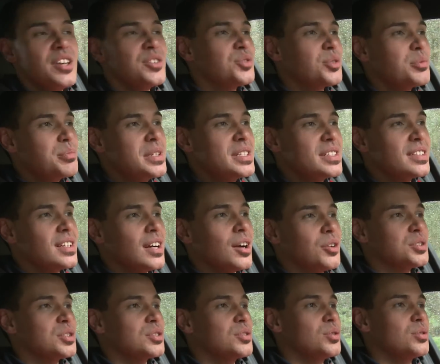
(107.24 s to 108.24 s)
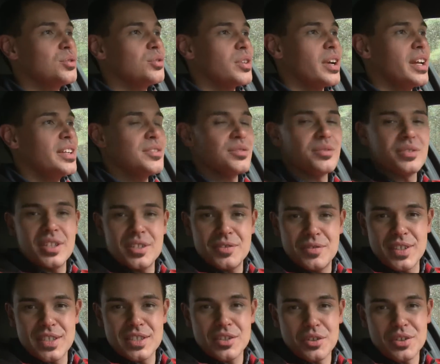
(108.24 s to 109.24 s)
so ein bisschen außer Konkurrenz und
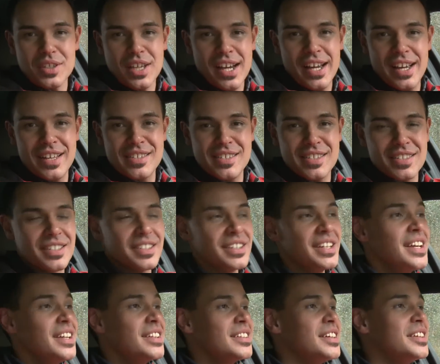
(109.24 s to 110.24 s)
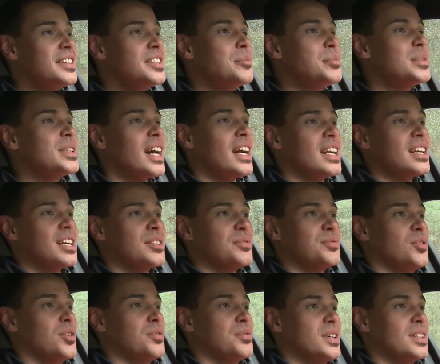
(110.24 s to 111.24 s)
deswegen ist auch der einzige, der hier mit Allrad
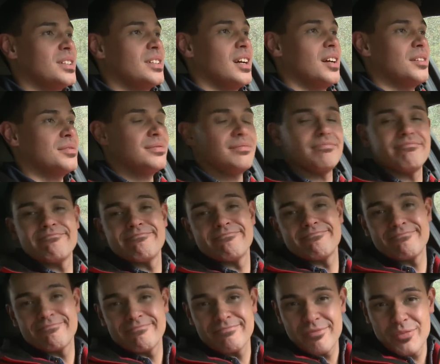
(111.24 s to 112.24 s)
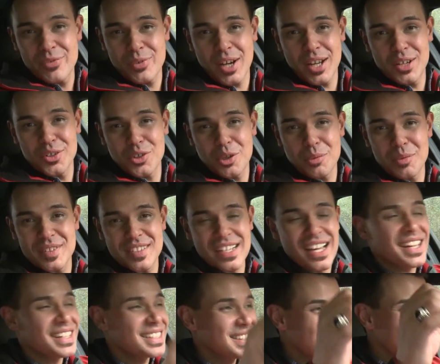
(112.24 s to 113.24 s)
vorfahren darf für alle
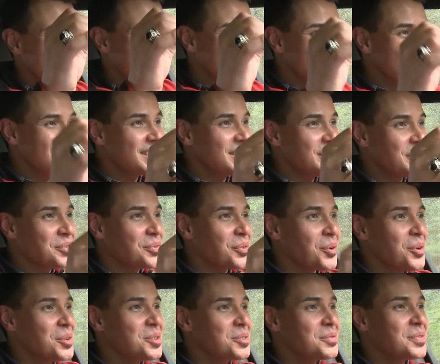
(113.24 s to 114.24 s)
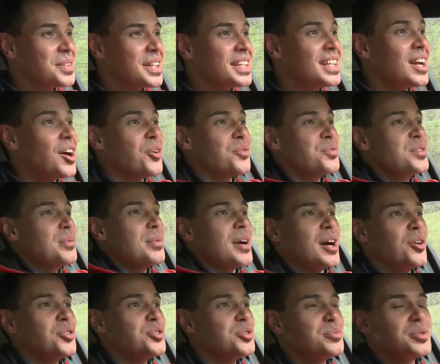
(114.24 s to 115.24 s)
Kommentare, die jetzt sicherlich folgen werden. Auch wir bei
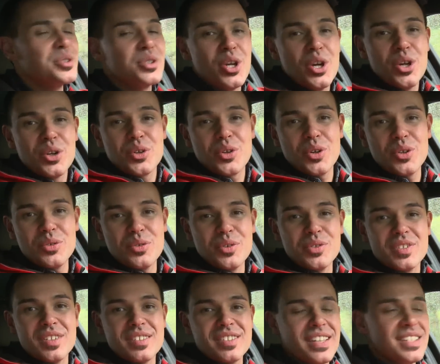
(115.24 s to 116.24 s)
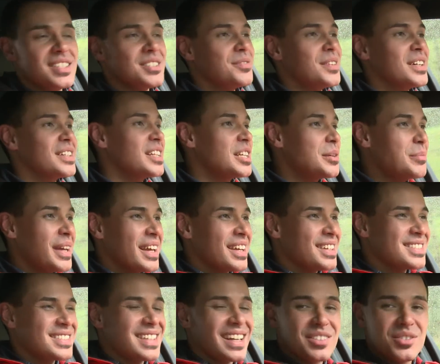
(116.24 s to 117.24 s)
Autobild können unsere Testwagen nicht immer
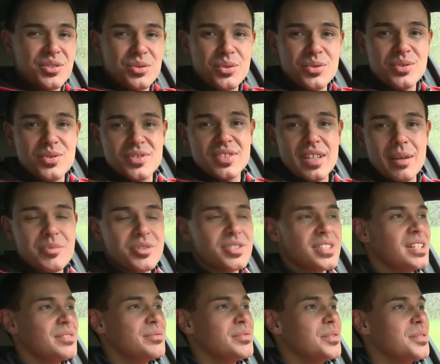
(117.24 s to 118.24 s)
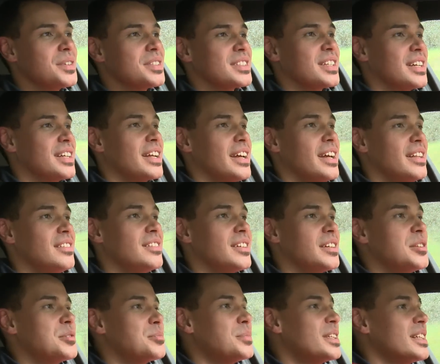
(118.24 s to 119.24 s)
exakt so zusammenstellen, wie wir es gerne hätten. Da
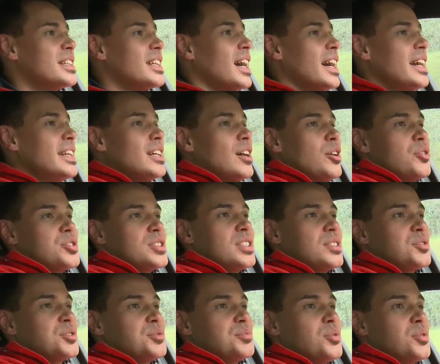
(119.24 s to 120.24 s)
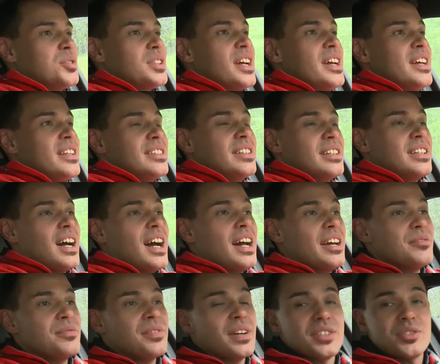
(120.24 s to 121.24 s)
gibt es mal den einen Ausstattungspunkt, den
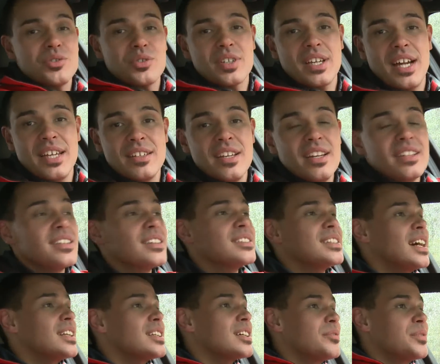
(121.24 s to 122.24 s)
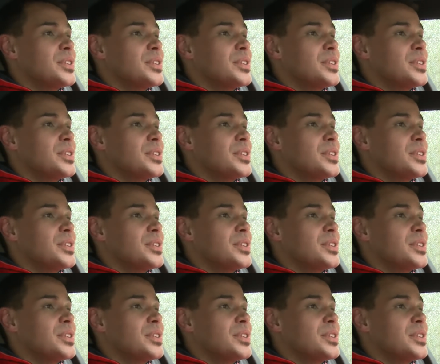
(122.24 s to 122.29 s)
ein Fahrzeug hat, das andere